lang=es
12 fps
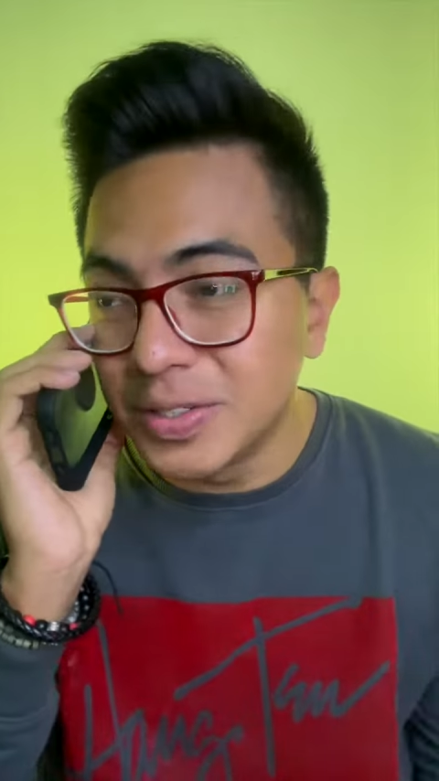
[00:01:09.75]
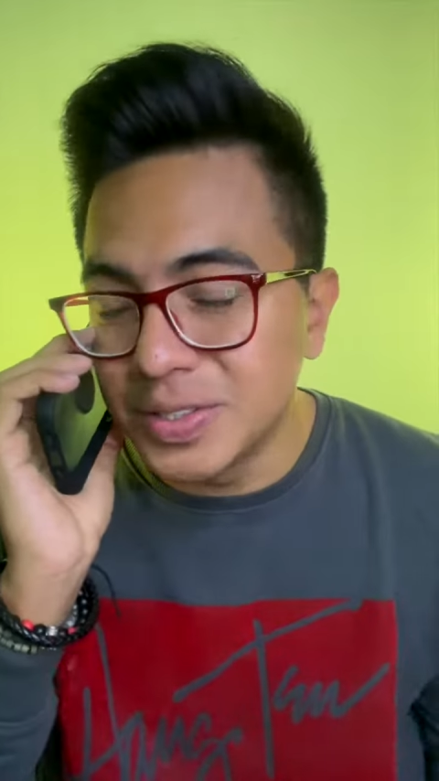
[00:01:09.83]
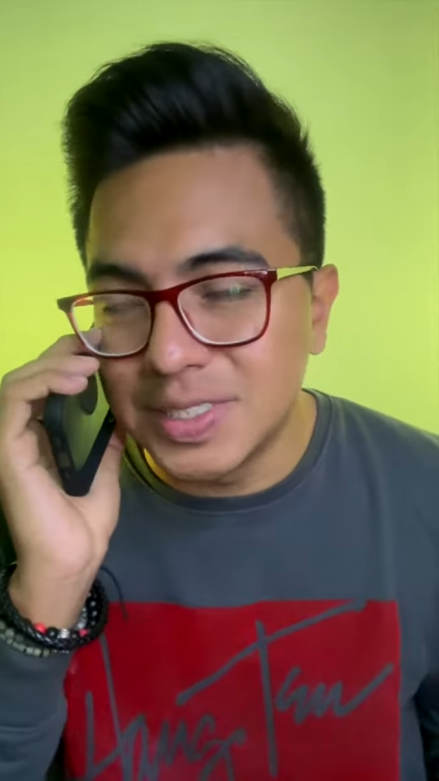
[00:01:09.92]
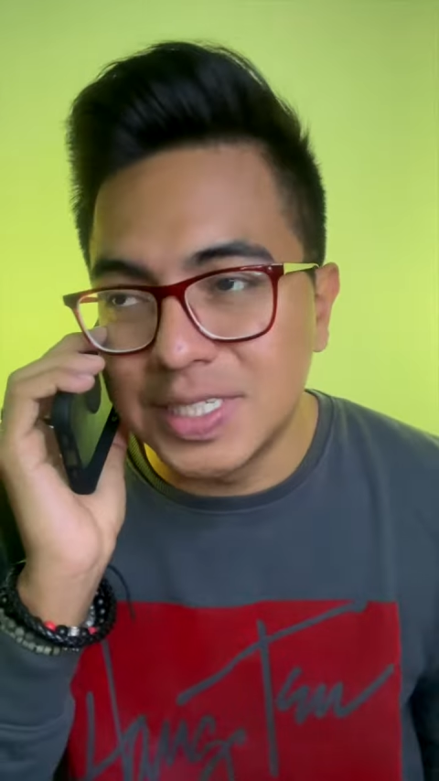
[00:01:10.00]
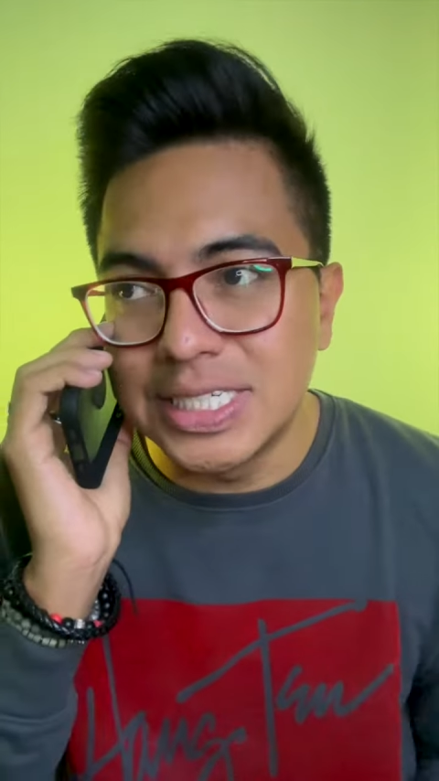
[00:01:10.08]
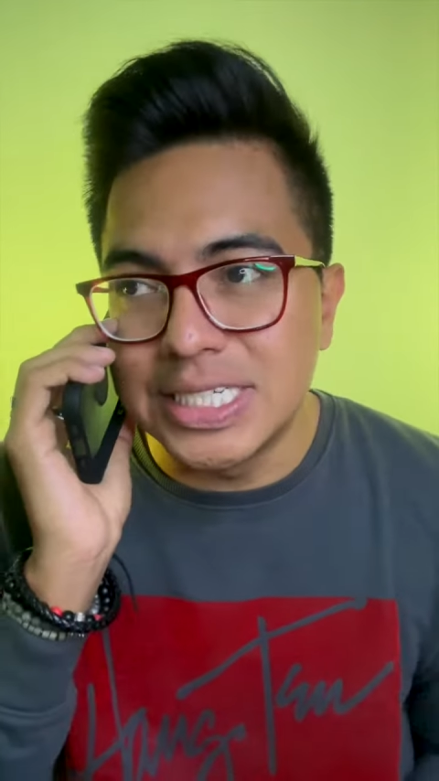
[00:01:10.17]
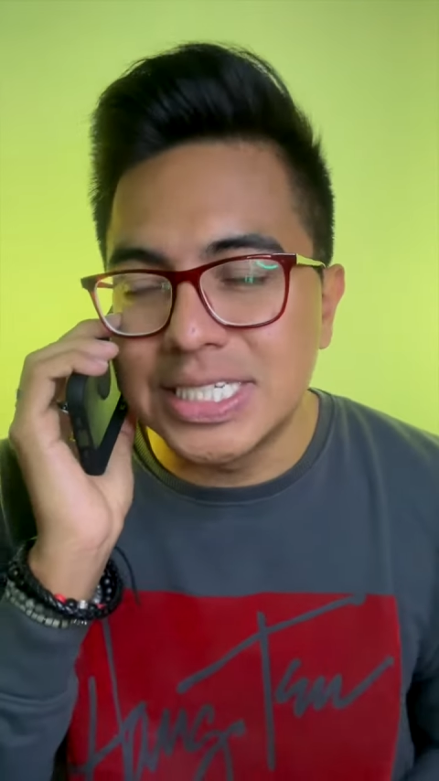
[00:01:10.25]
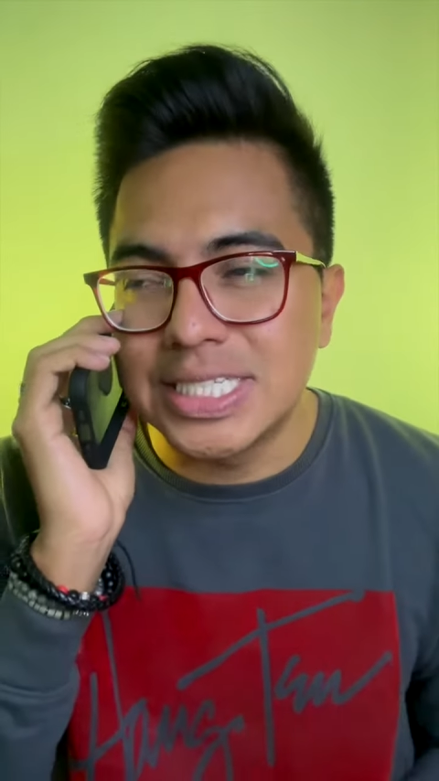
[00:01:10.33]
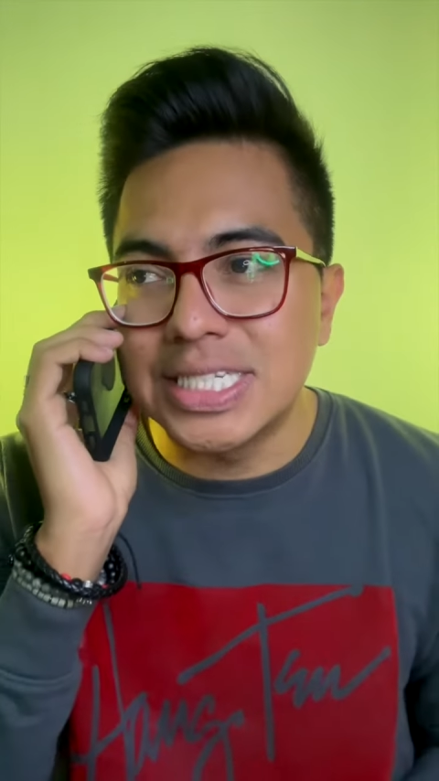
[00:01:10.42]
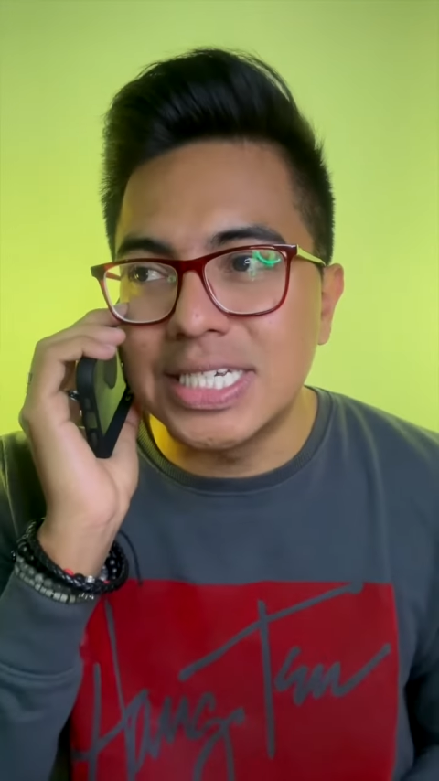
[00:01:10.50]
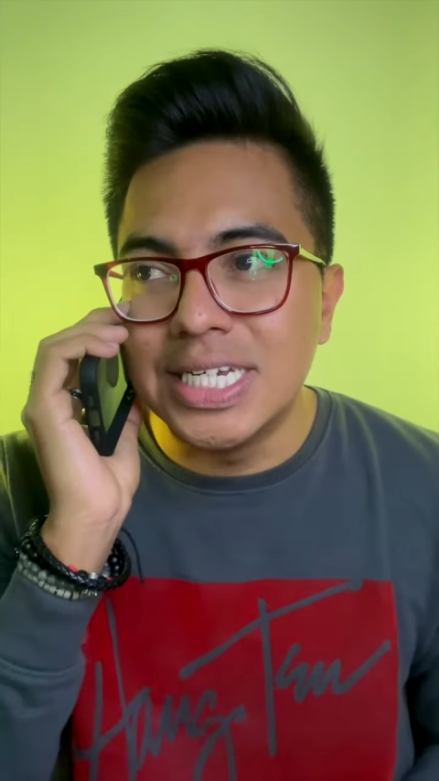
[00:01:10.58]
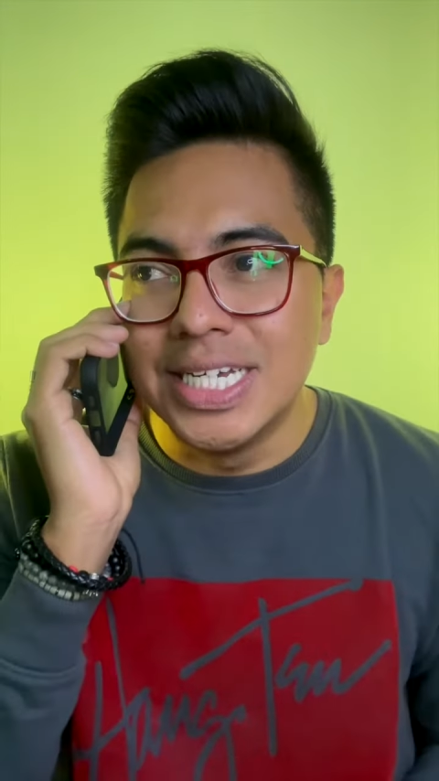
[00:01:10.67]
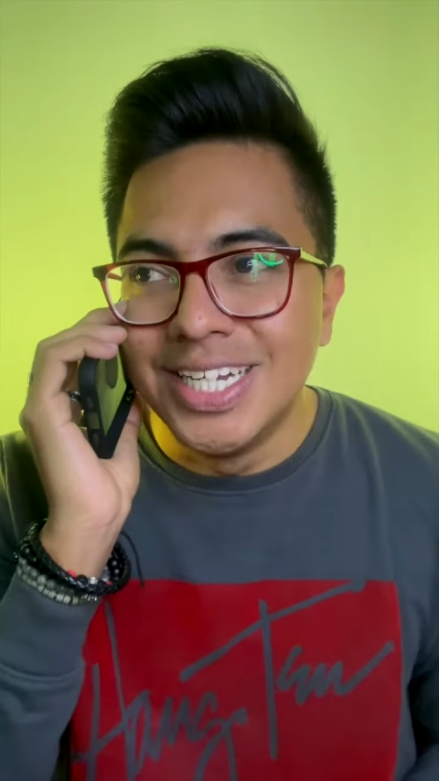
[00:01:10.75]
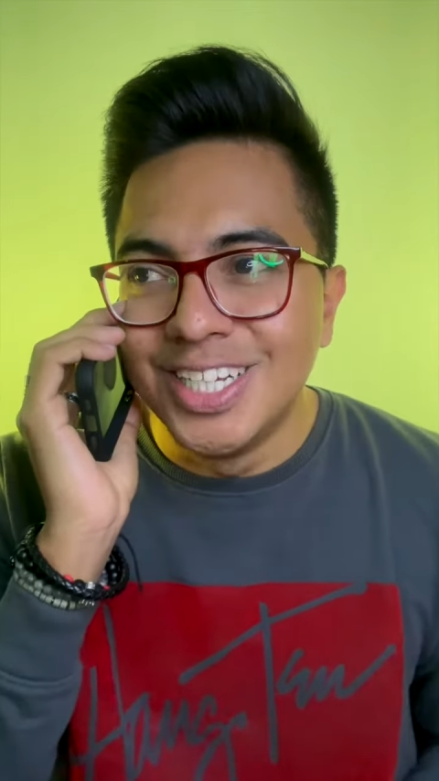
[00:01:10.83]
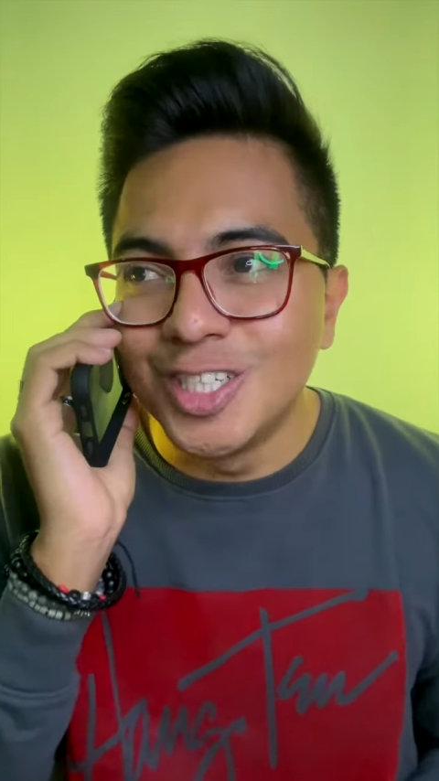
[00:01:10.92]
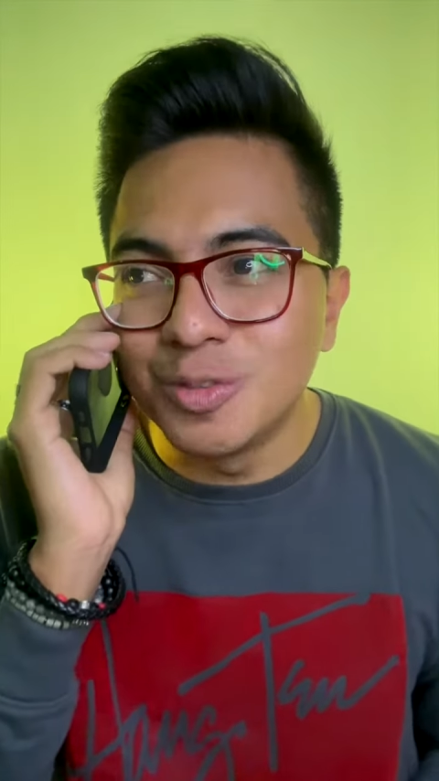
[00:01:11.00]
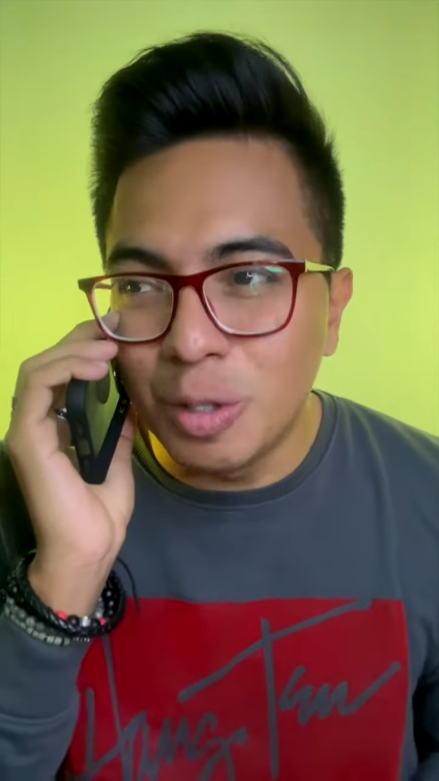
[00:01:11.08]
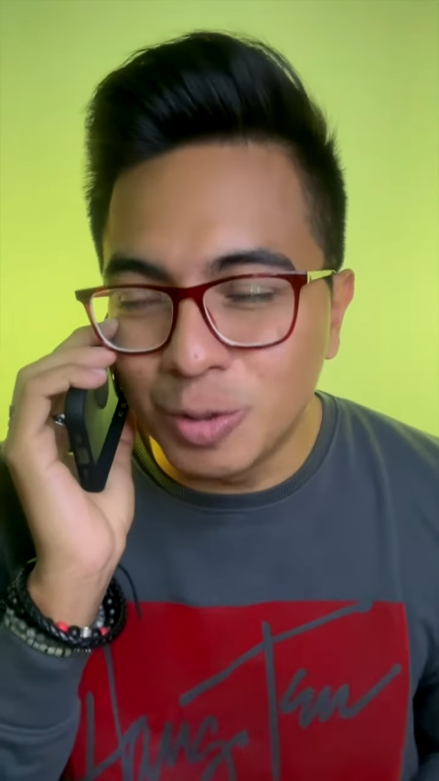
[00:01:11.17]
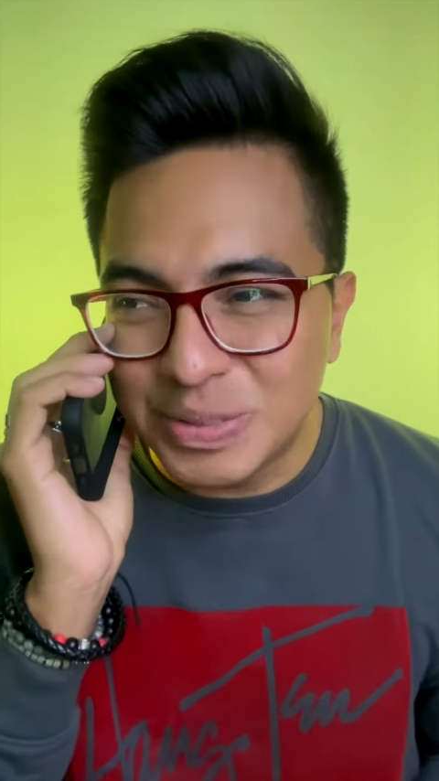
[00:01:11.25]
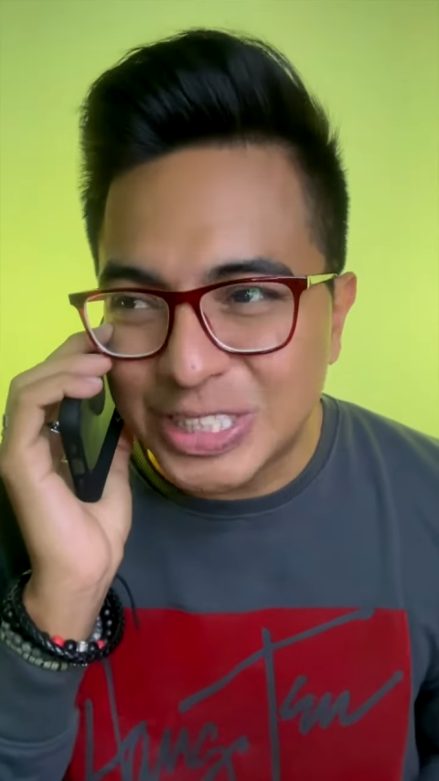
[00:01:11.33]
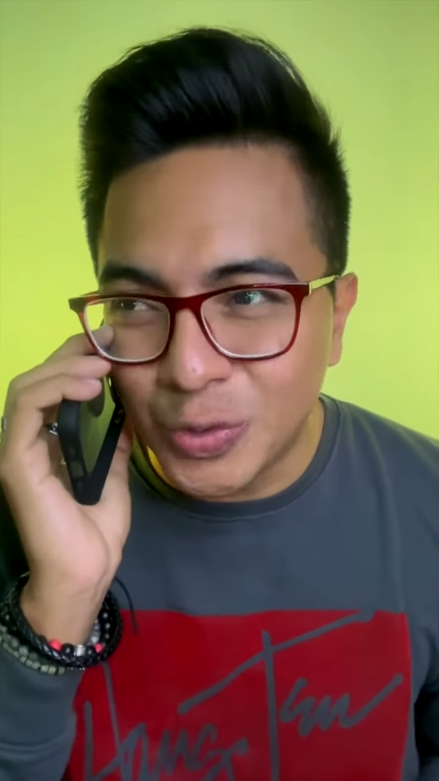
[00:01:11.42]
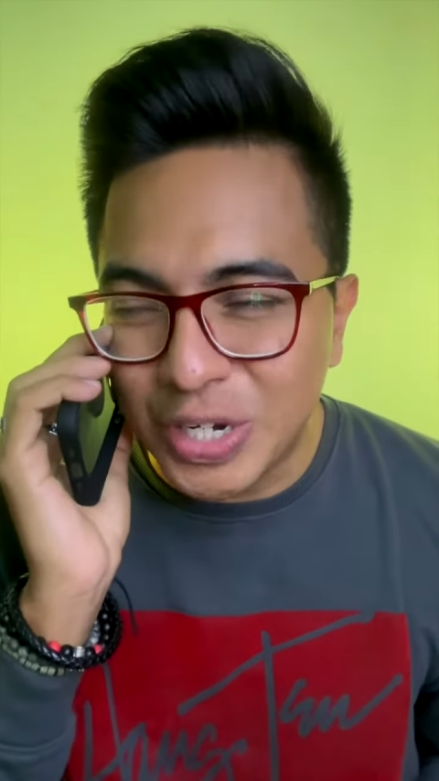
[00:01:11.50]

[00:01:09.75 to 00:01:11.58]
Sí, este, nos vemos, pastor.